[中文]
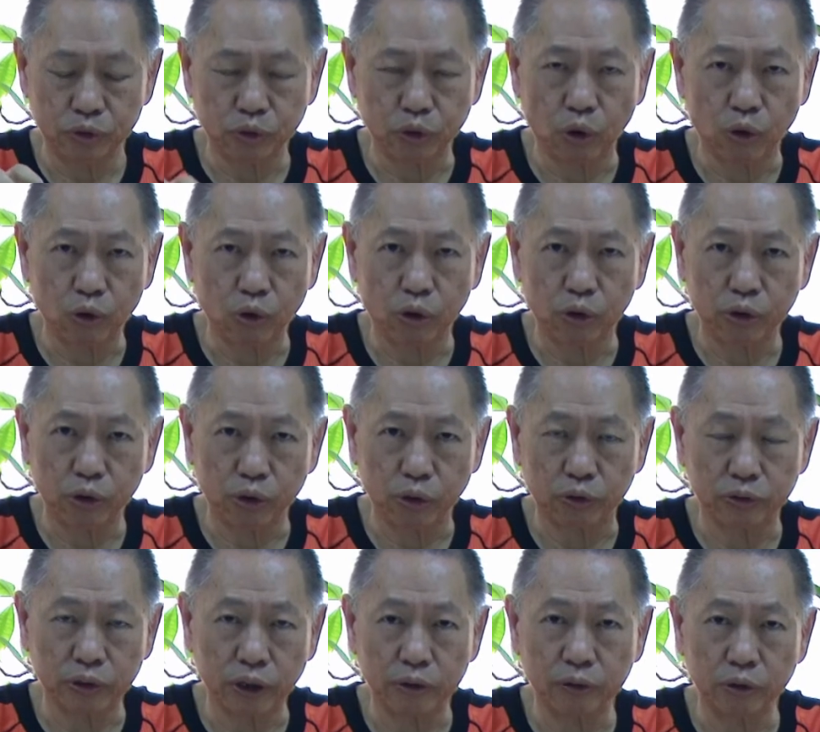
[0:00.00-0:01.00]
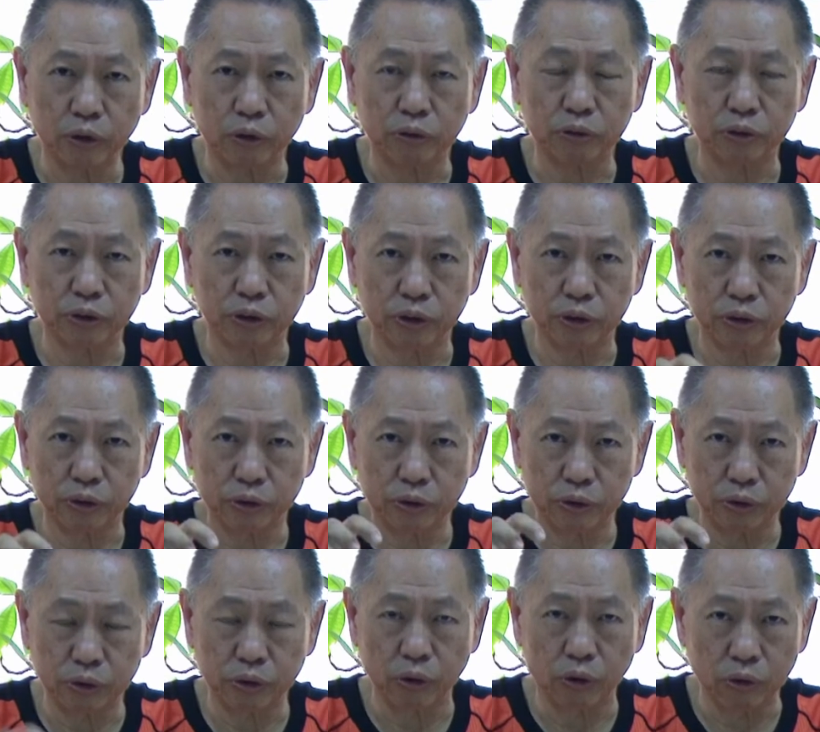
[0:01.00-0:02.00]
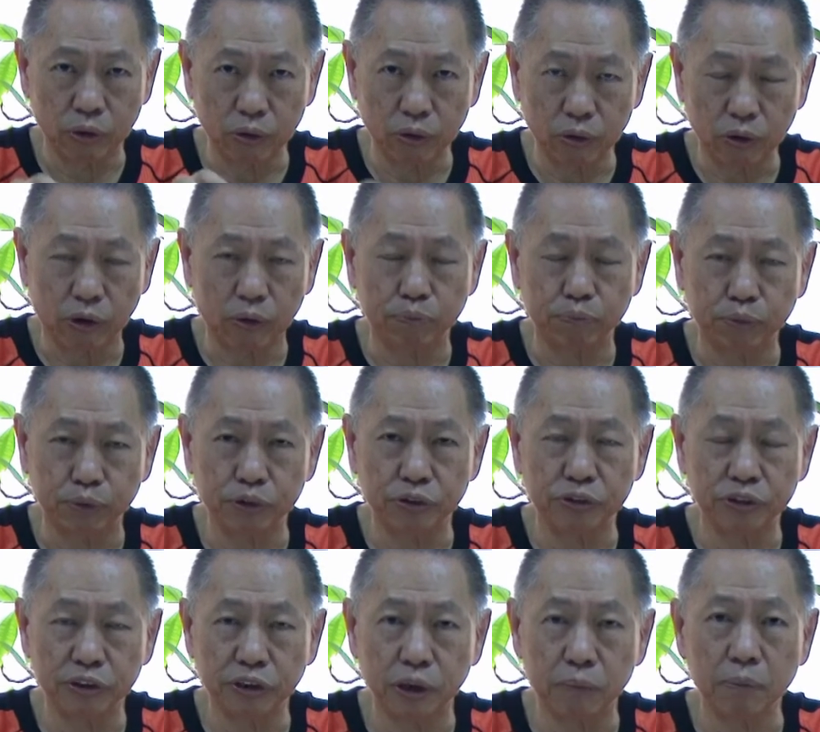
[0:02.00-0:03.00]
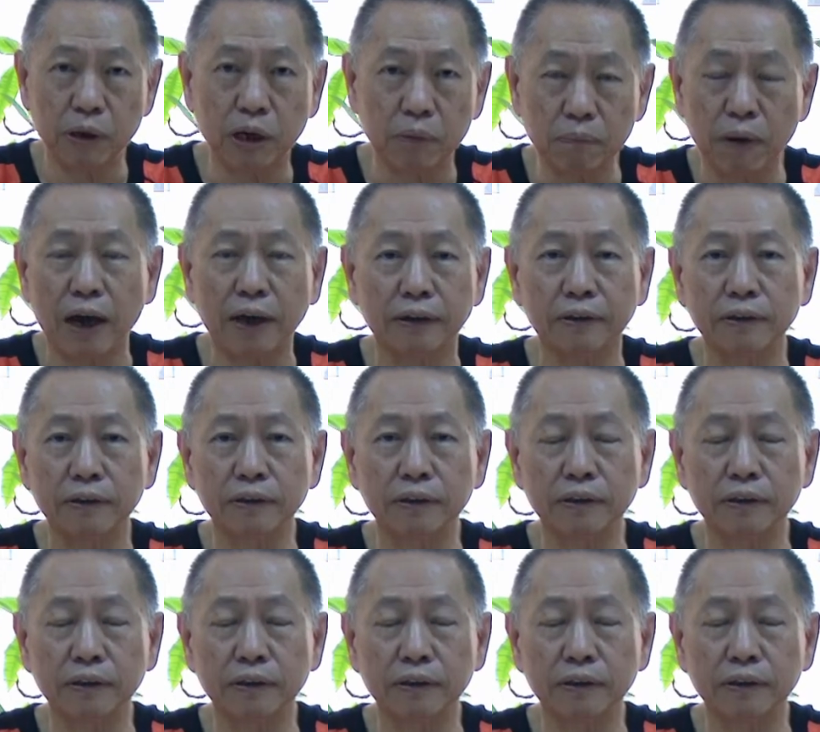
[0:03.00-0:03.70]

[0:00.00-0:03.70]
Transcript: 中国共产党伫中国本身的命脉。